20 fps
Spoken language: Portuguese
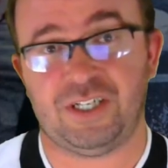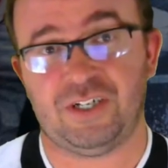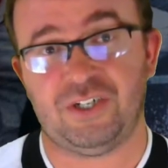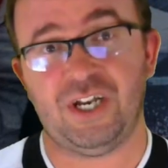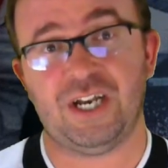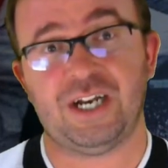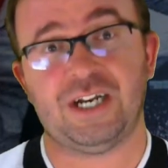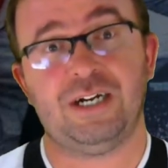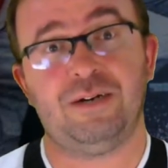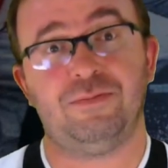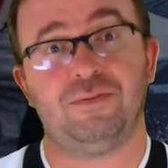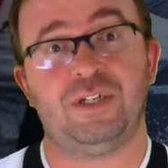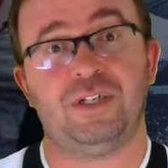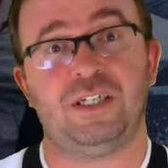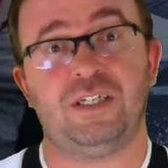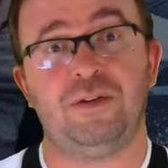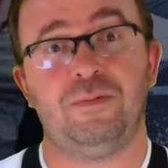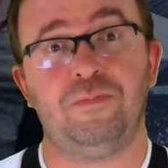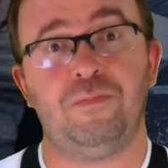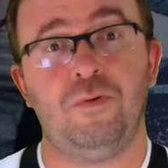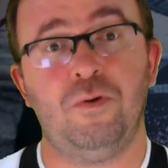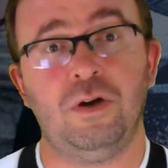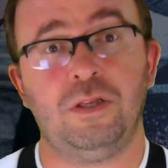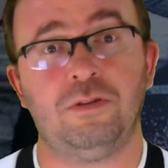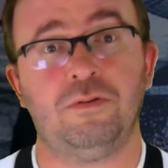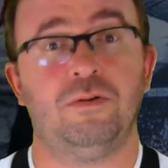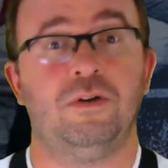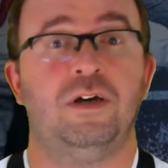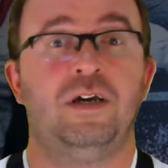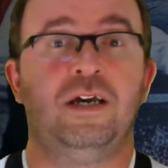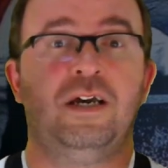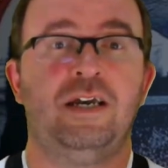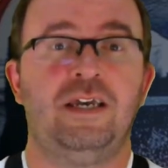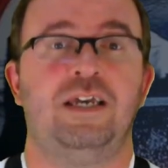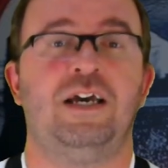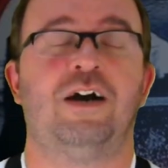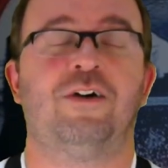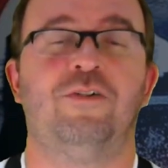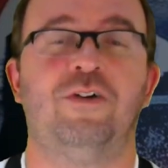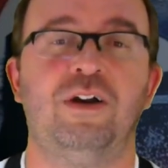Chegamos nesse ponto, e
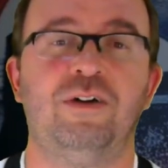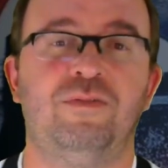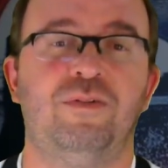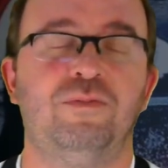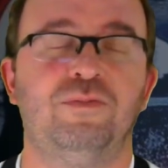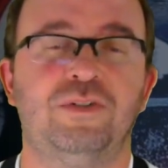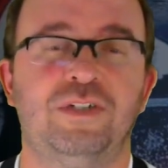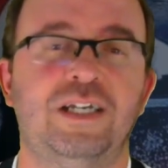agora vamos